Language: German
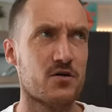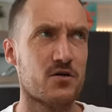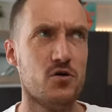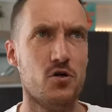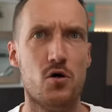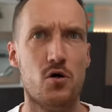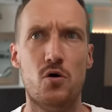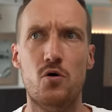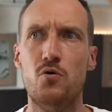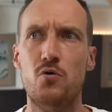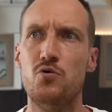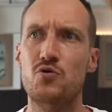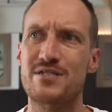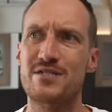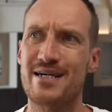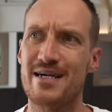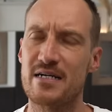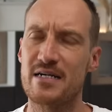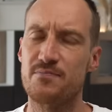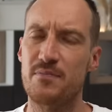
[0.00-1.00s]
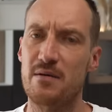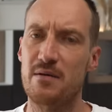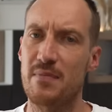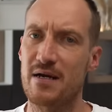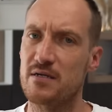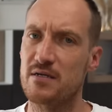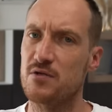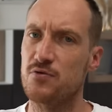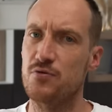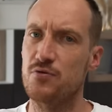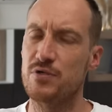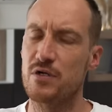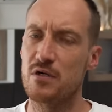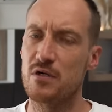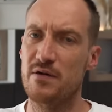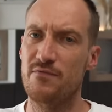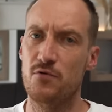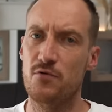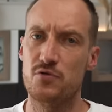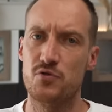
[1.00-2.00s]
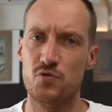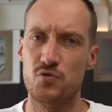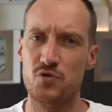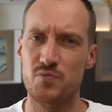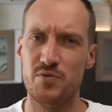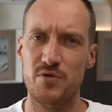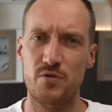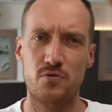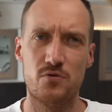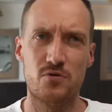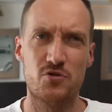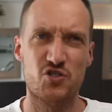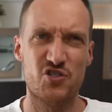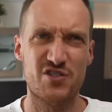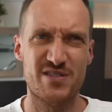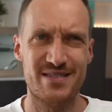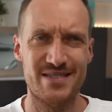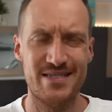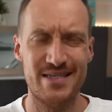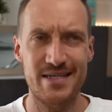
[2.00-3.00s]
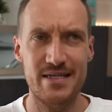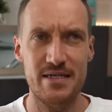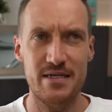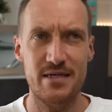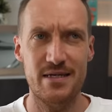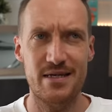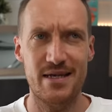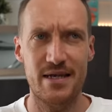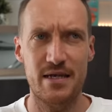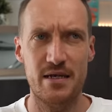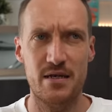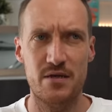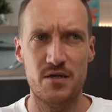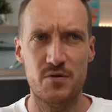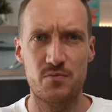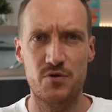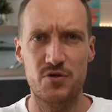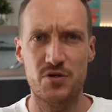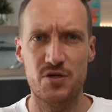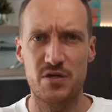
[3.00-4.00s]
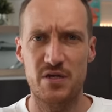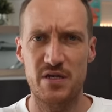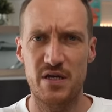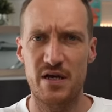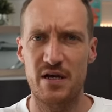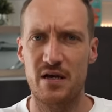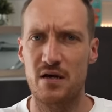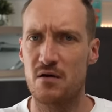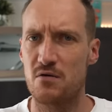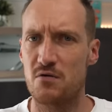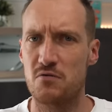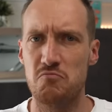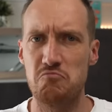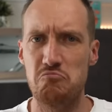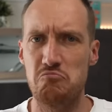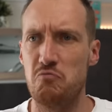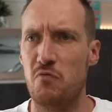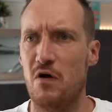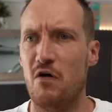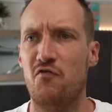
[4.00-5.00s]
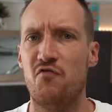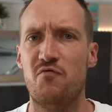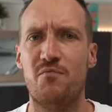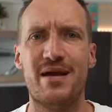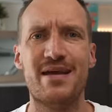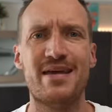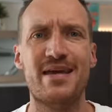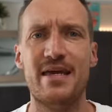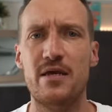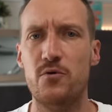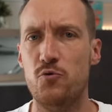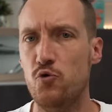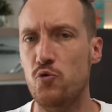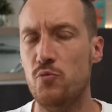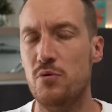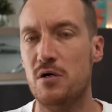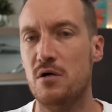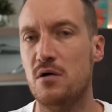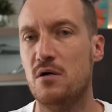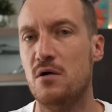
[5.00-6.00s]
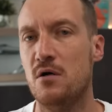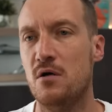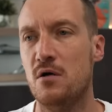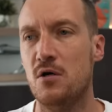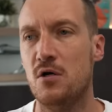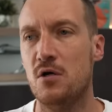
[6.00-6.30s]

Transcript: Glow, sagt man, macht natürlich auch evolutionsbiologisch Sinn, denn ich möchte ja auf mein Gehirn gegenüber